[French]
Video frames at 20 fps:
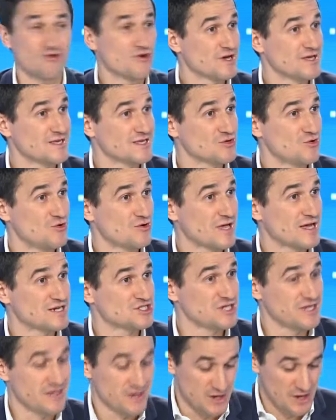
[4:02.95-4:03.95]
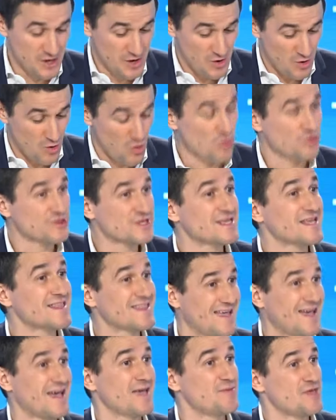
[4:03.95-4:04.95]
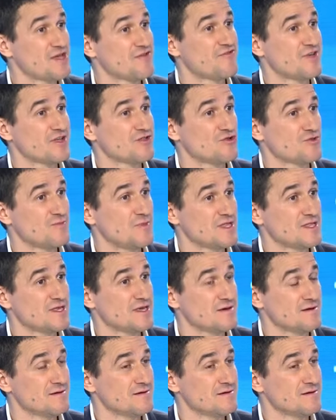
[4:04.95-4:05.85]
qui sont engagés, on sait très bien faire notre métier.